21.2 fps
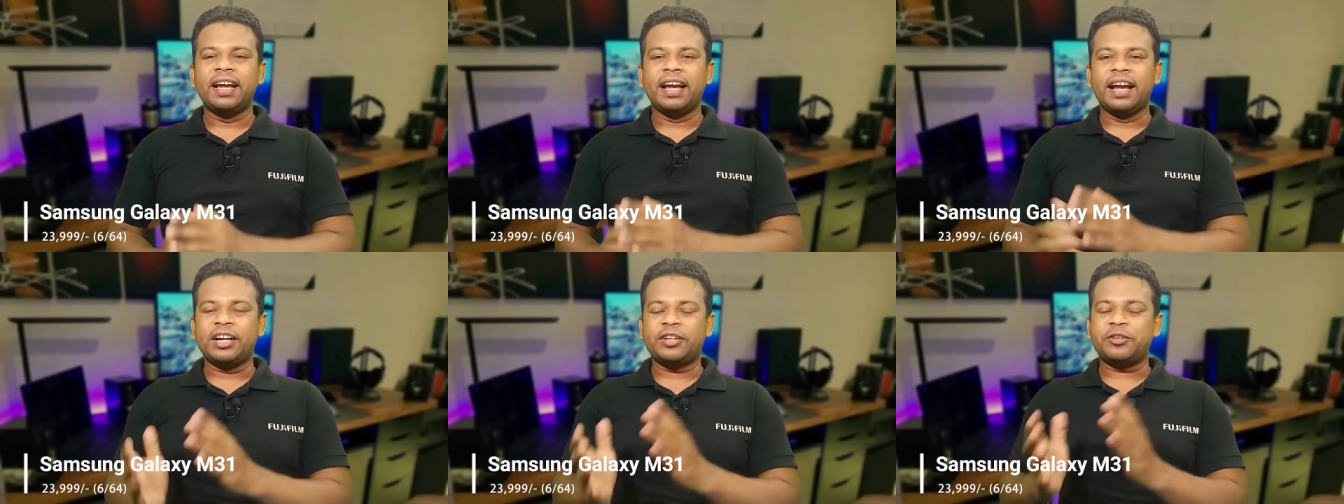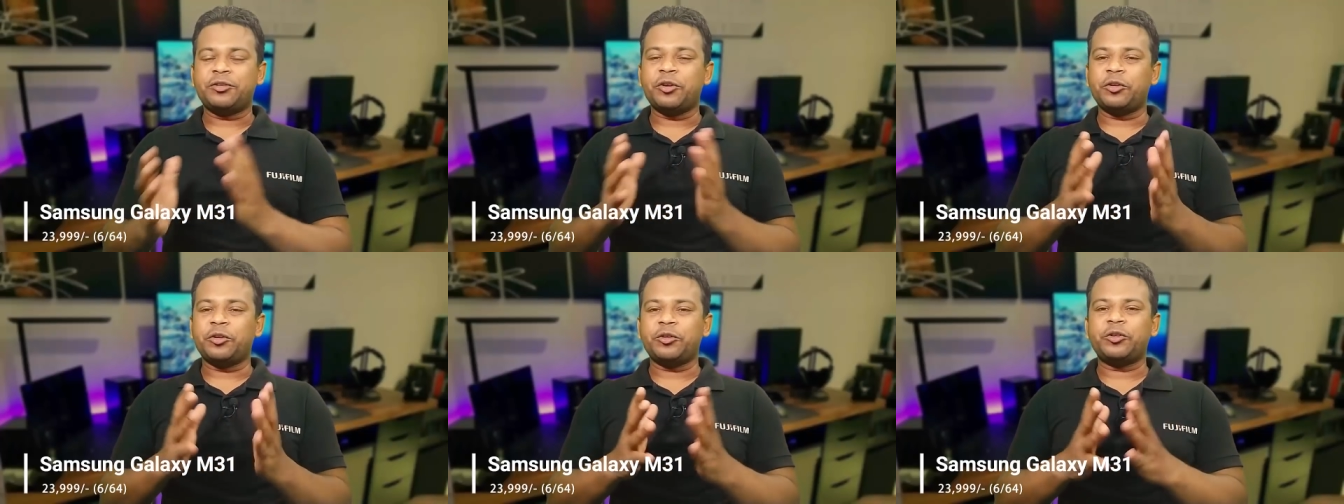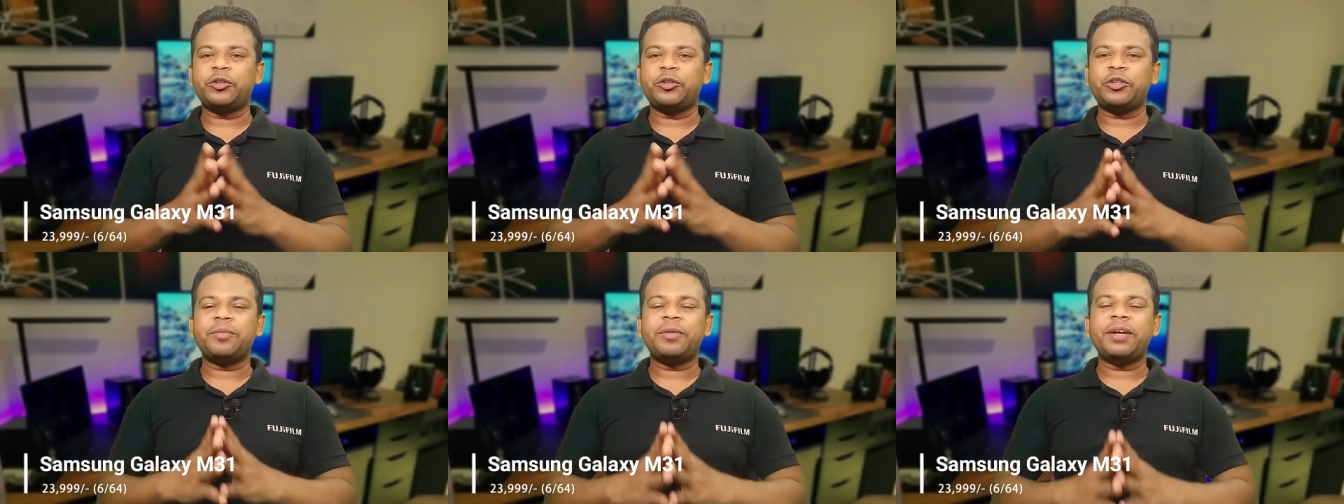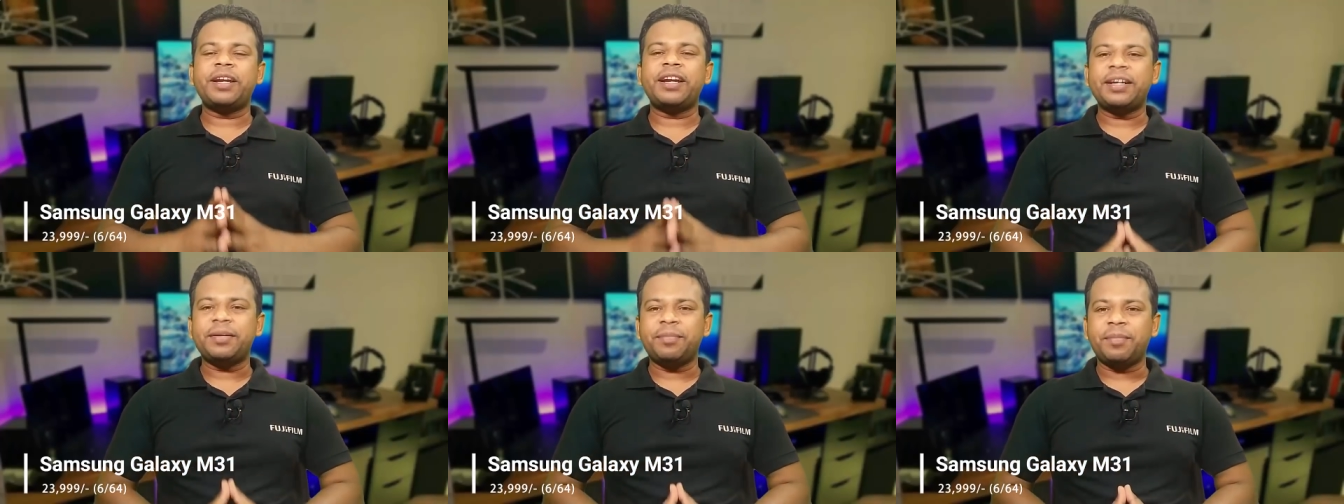এর ছয় চৌষট্টি
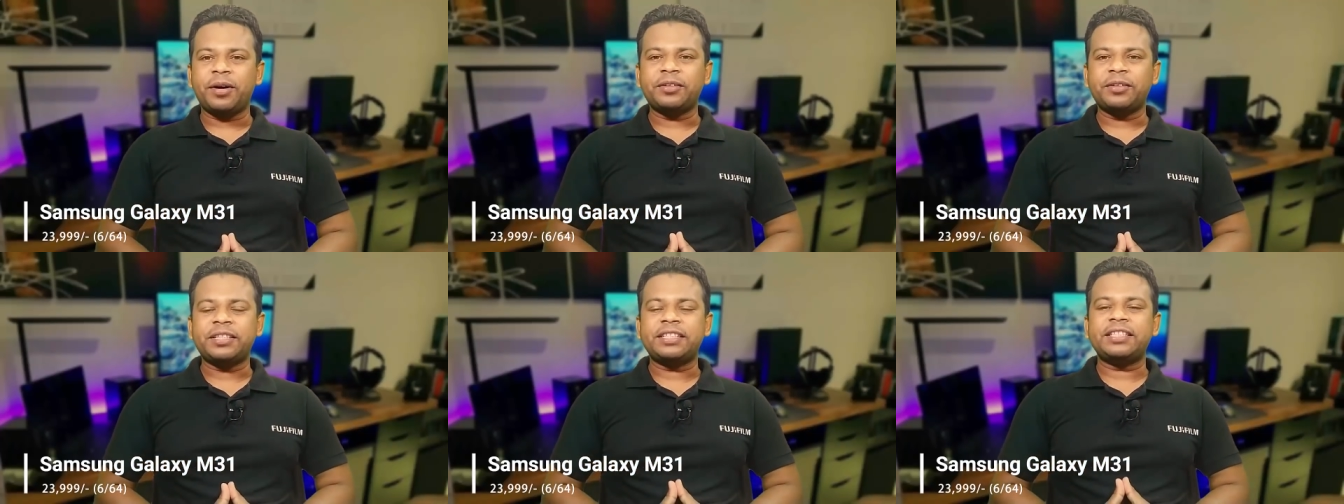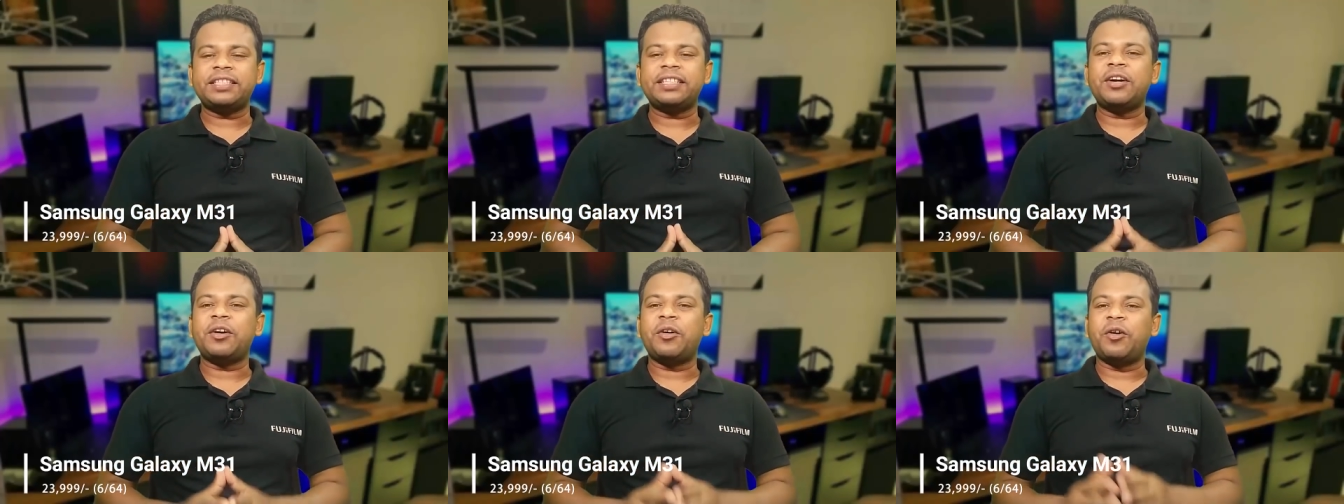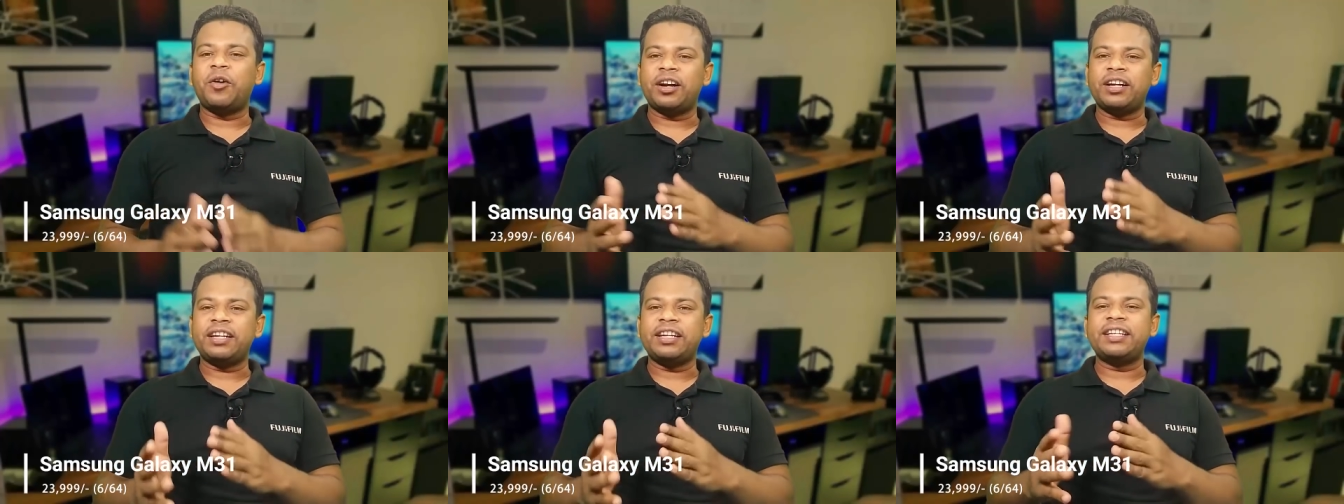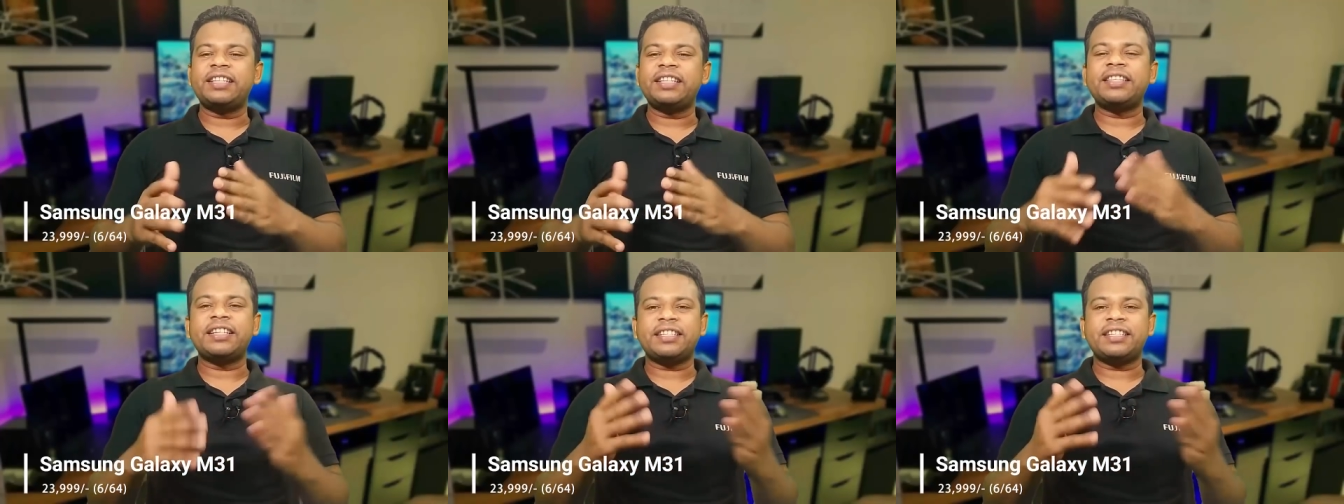ভেরিয়েন্টটি পাওয়া যাচ্ছে
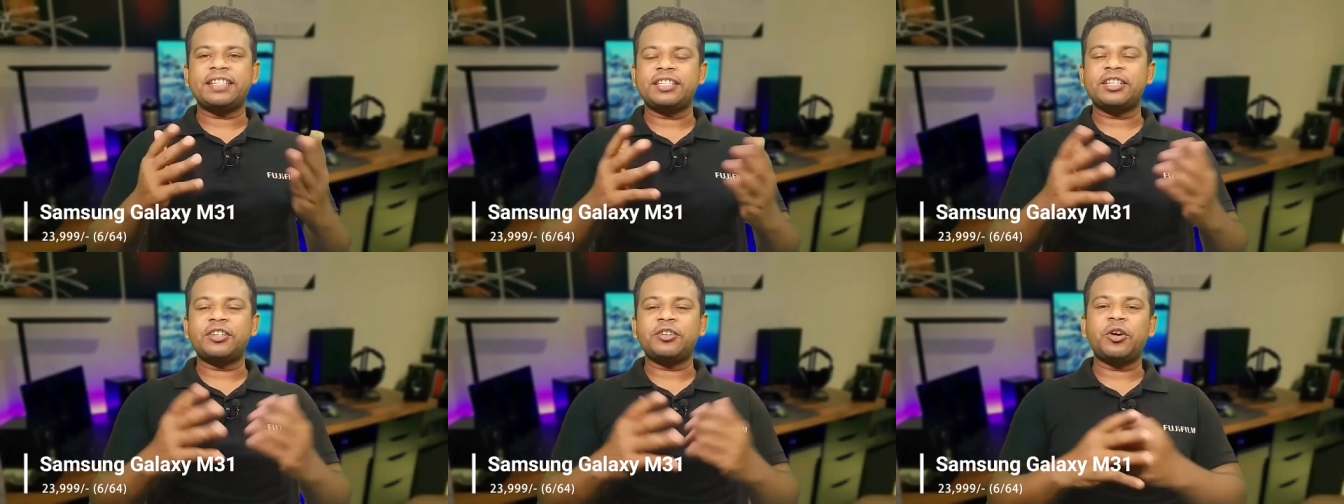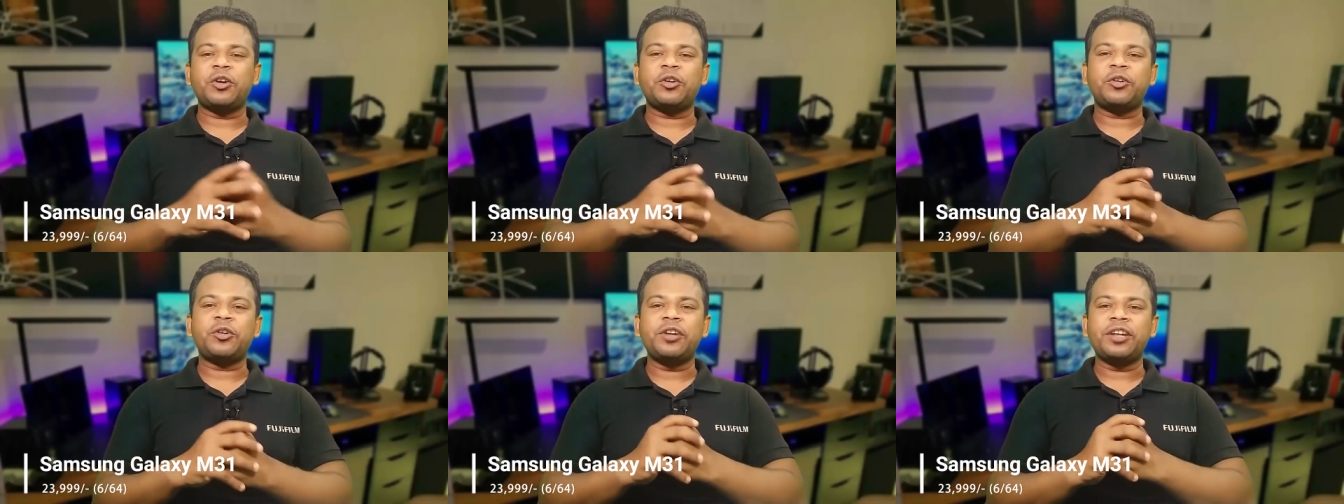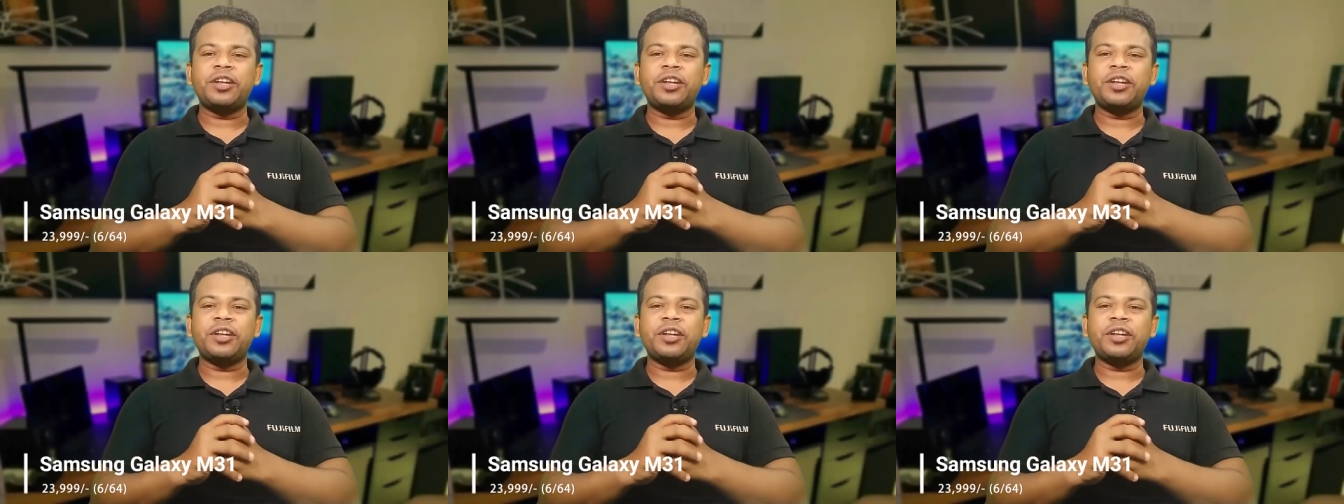অনলি তেইশ হাজার নয়শো